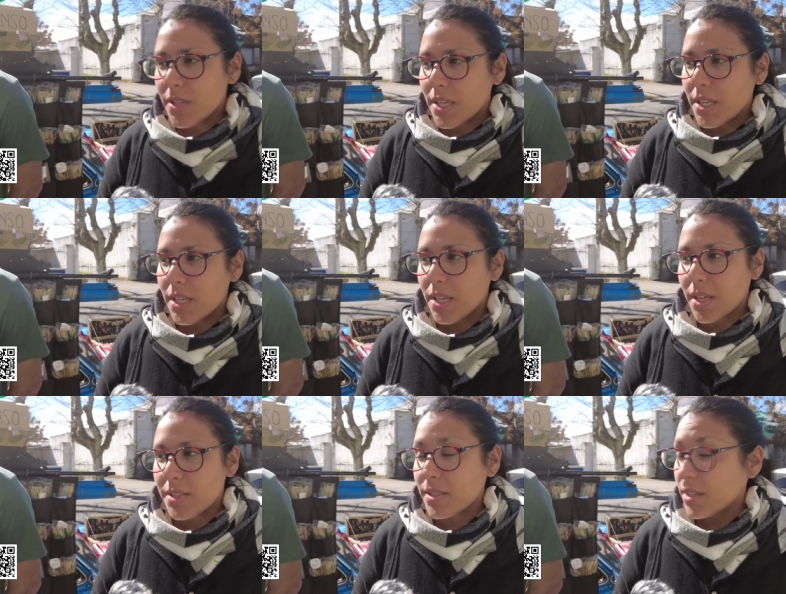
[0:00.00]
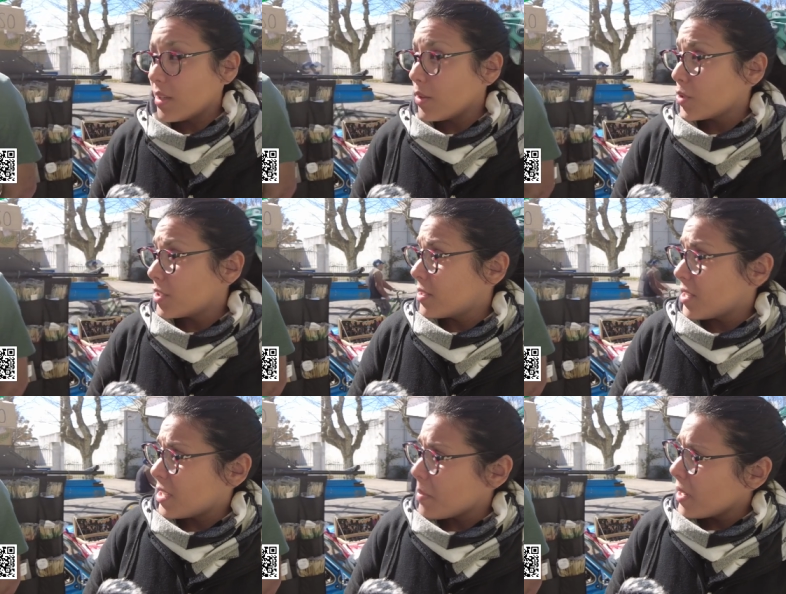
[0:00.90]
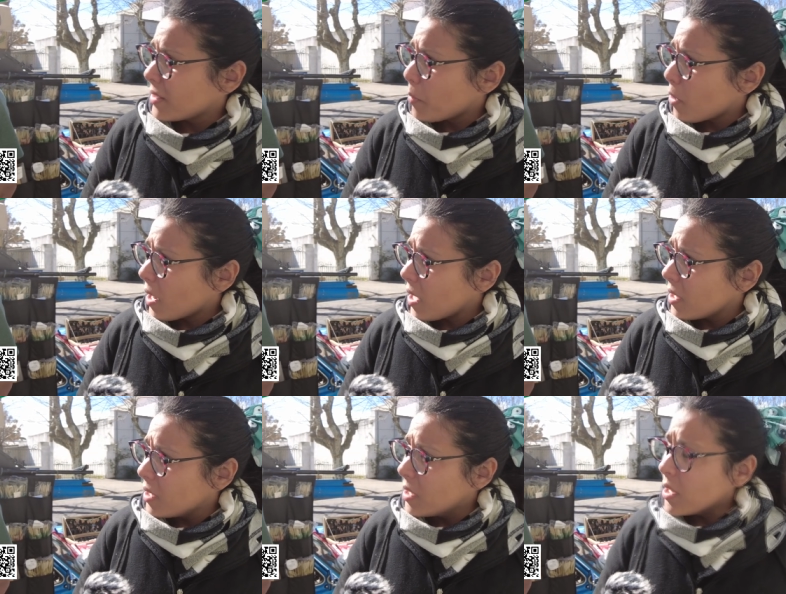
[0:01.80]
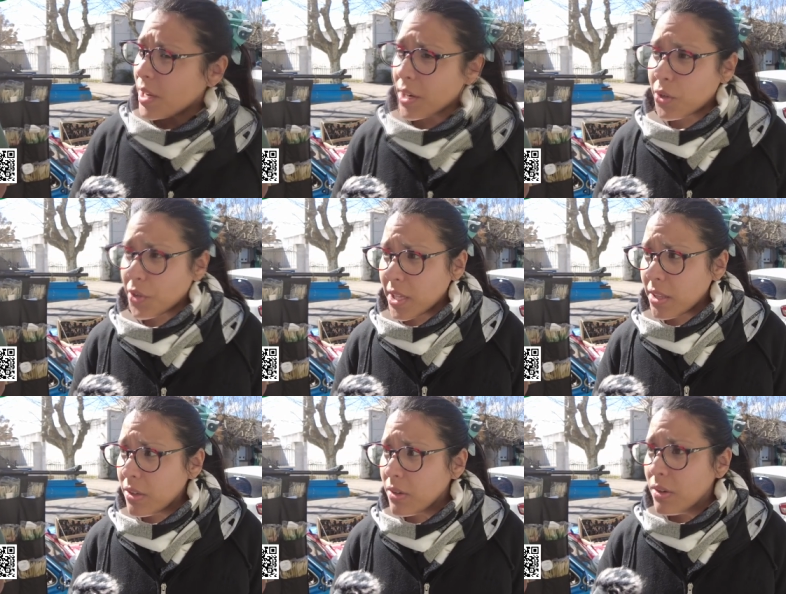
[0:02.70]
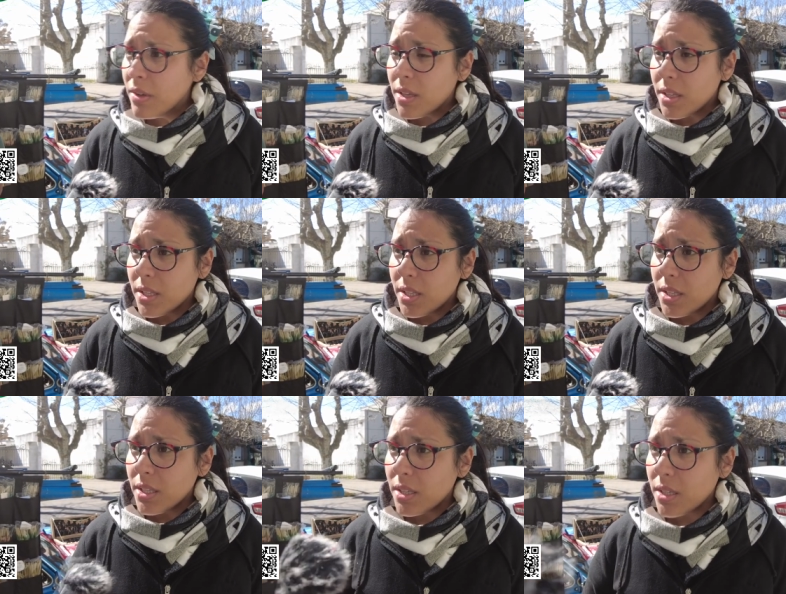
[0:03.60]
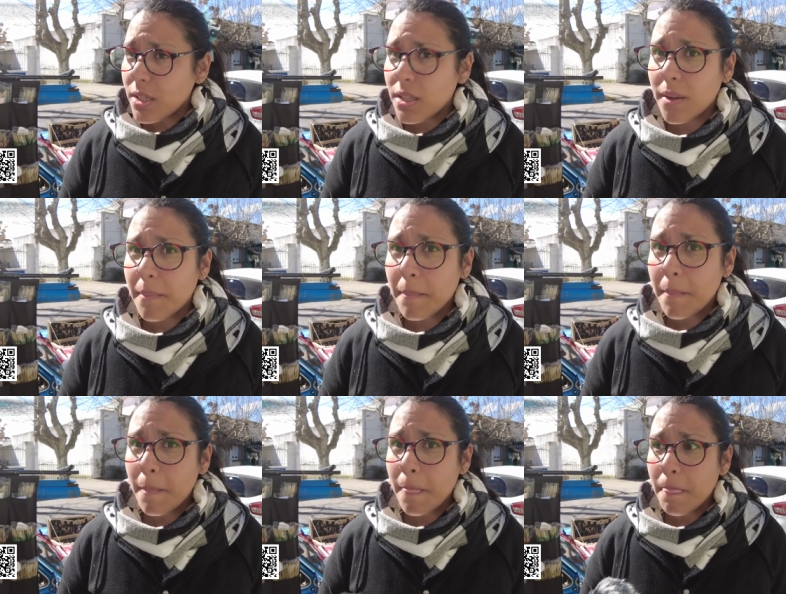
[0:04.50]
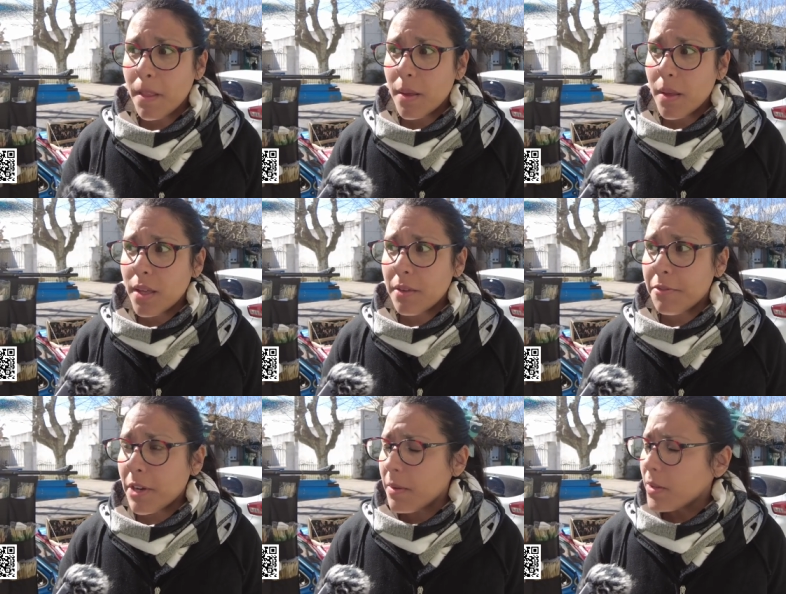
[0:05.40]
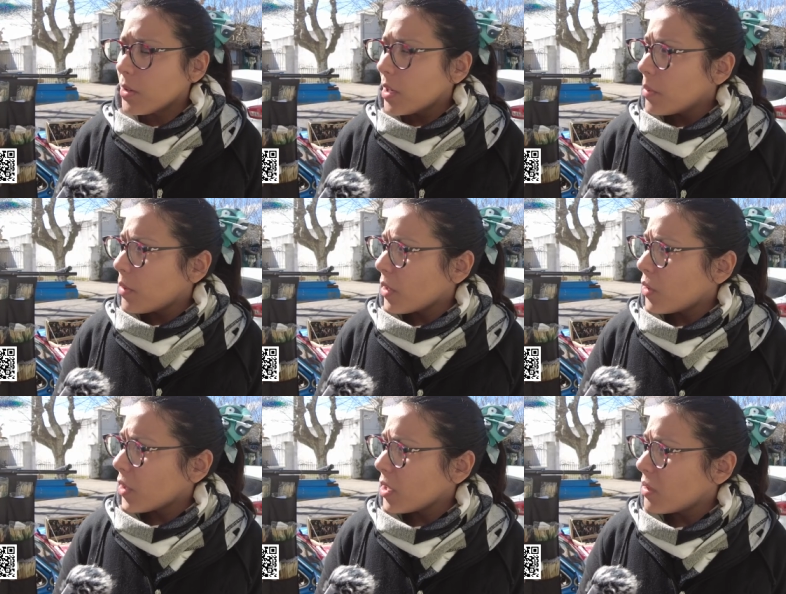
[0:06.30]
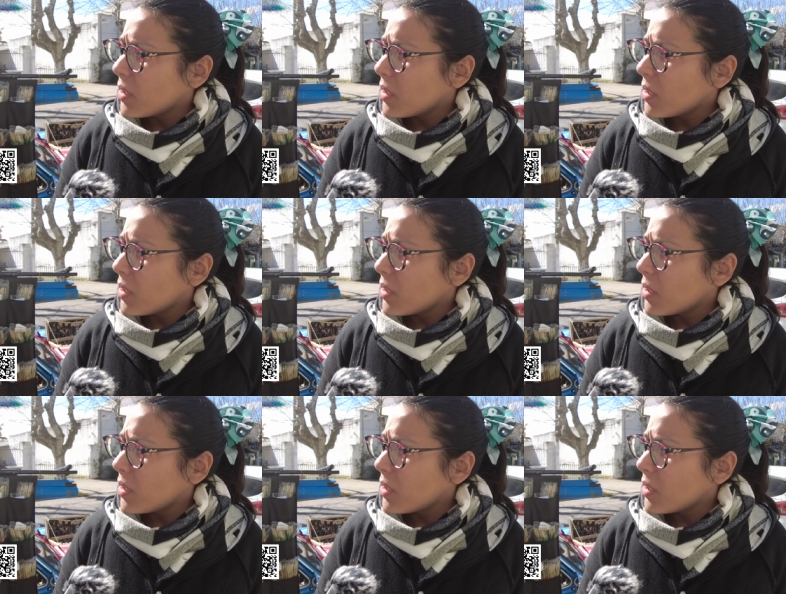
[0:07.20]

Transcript: Eh, hace dos, tres semanas estamos acá recorriendo. ¿Qué lugares han visitado? En Fraiventos, que hemos recorrido.